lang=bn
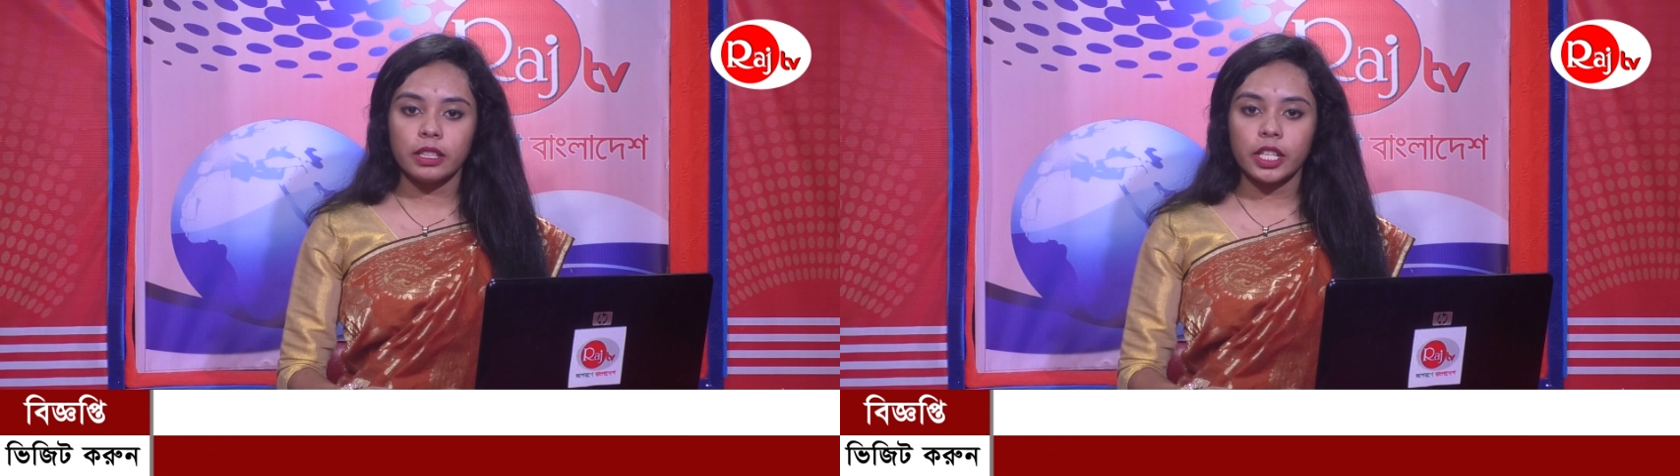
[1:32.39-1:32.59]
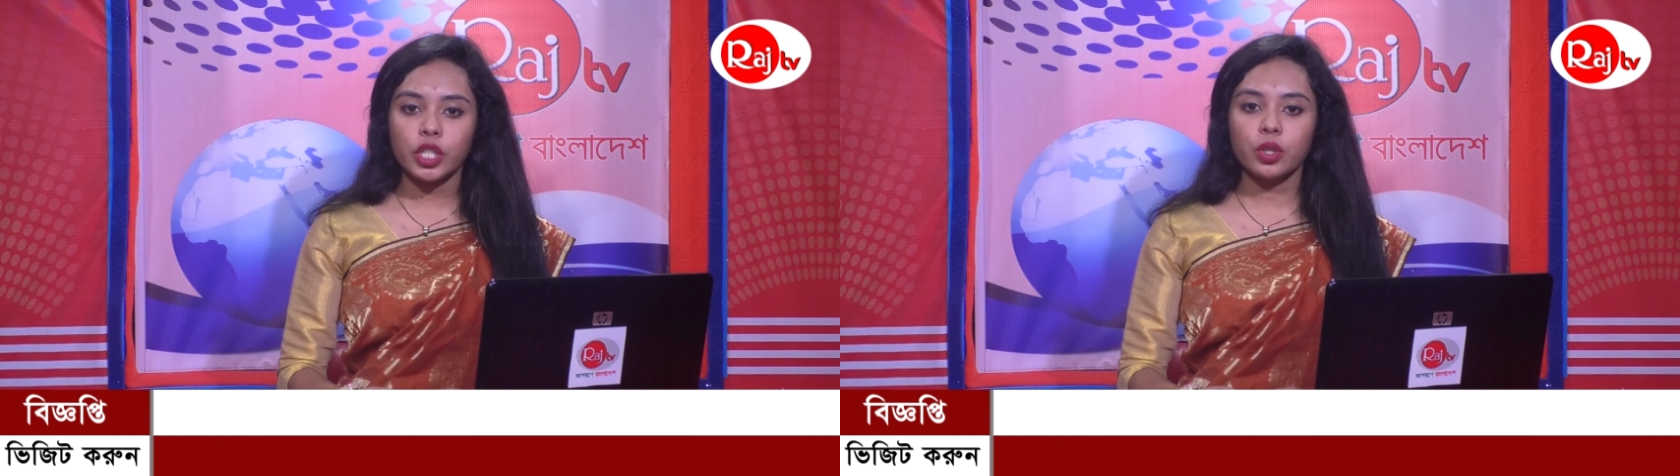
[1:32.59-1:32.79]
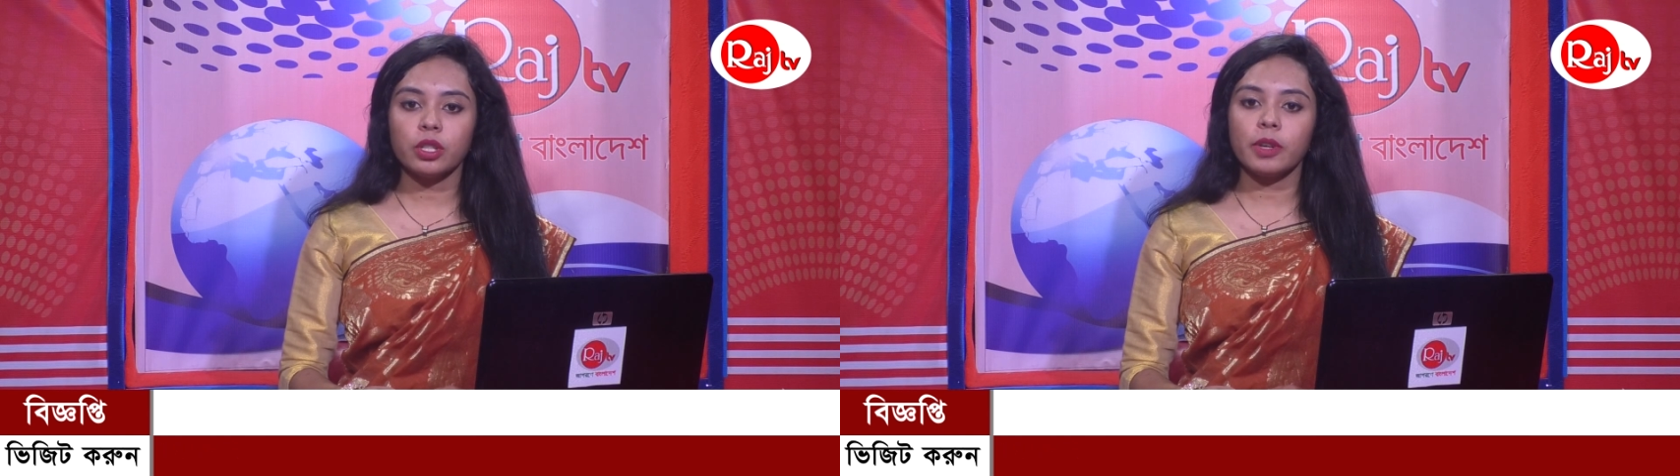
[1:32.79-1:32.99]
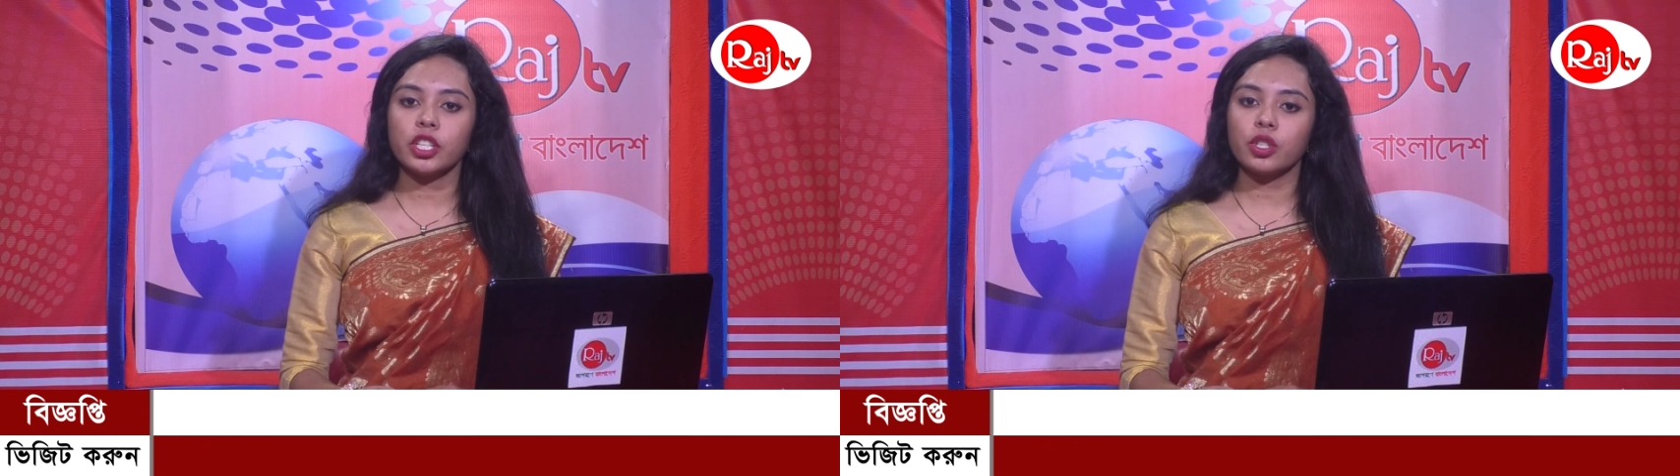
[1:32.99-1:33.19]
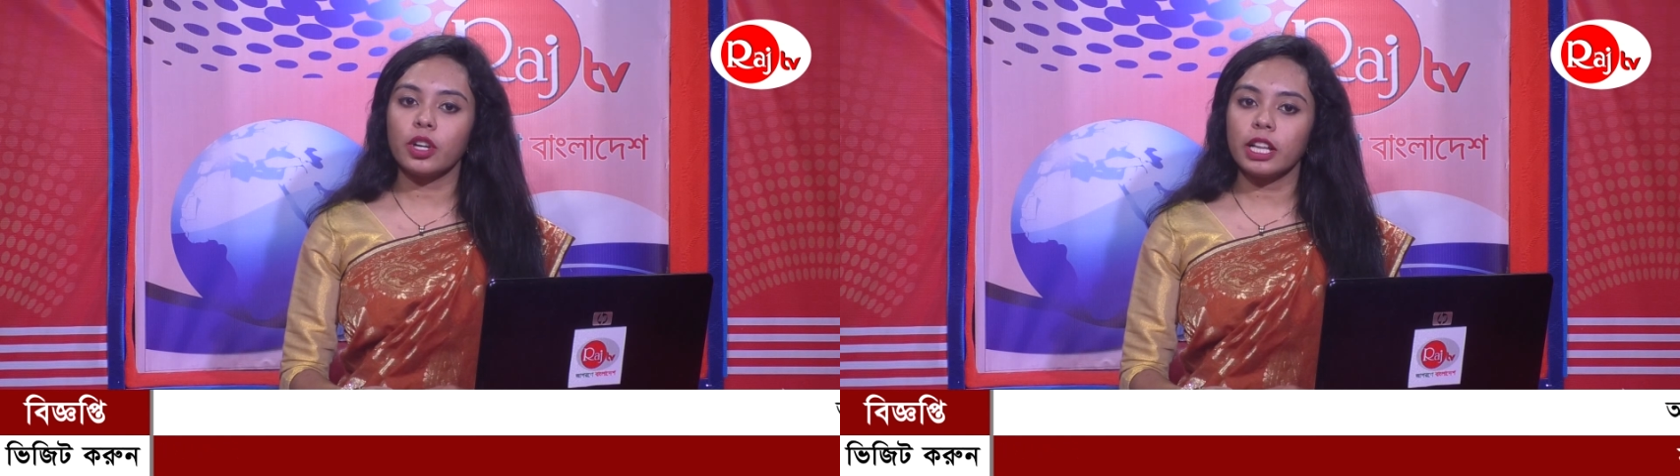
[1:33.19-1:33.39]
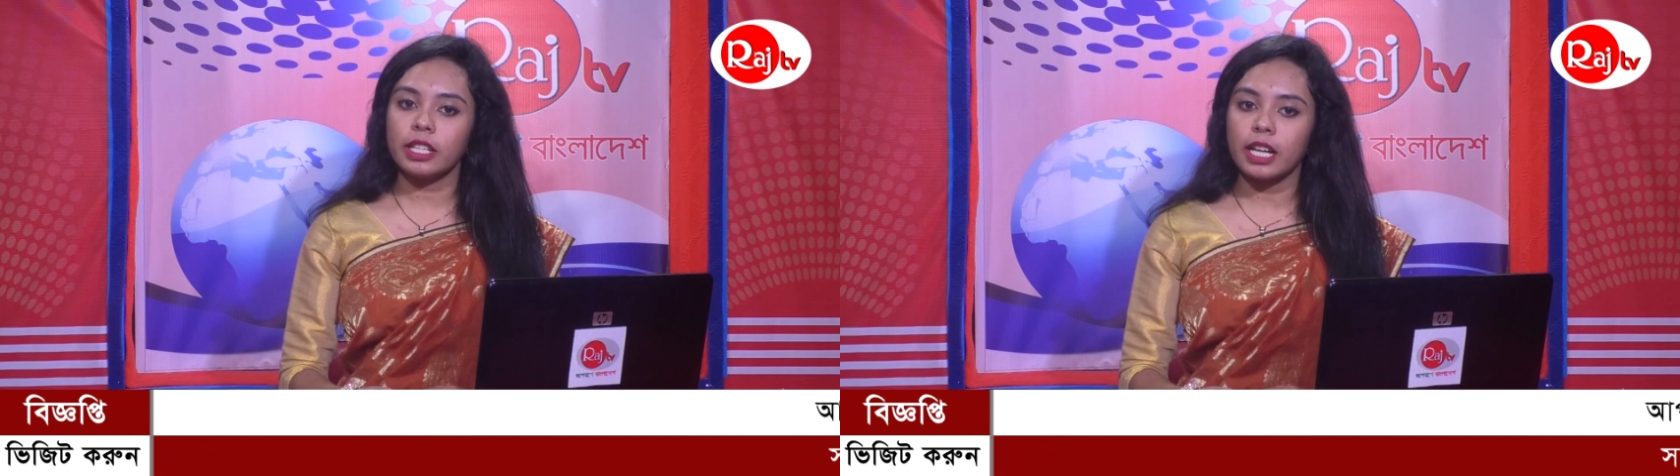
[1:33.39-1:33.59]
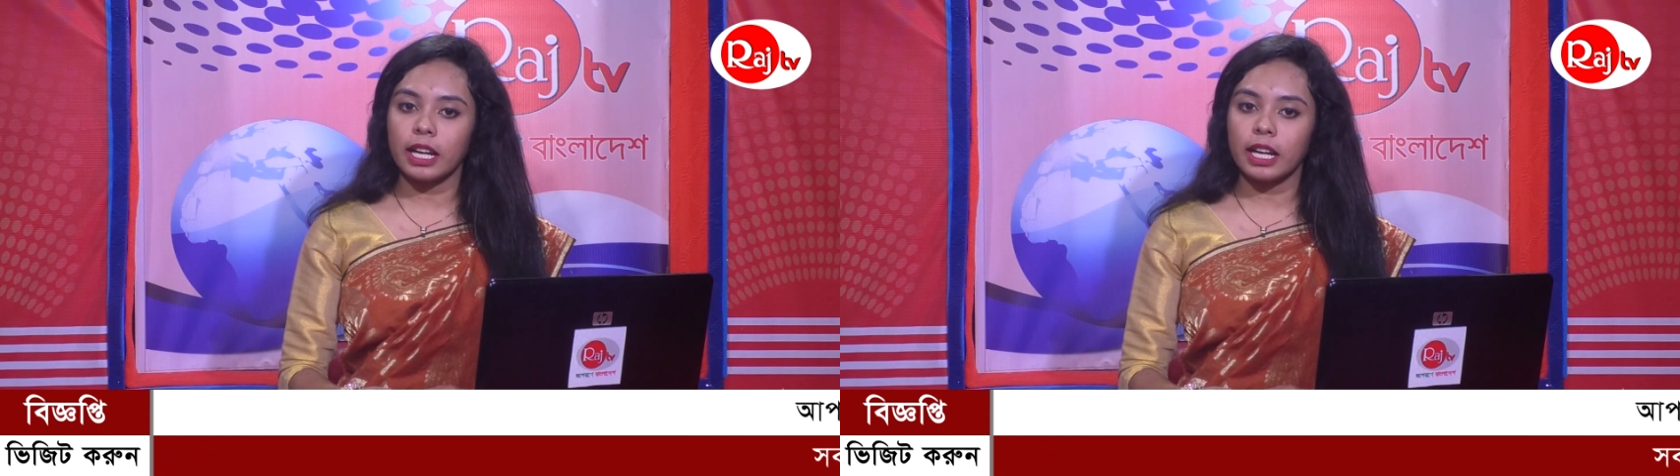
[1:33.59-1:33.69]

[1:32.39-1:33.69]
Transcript: নিয়ে শনিবার সকালে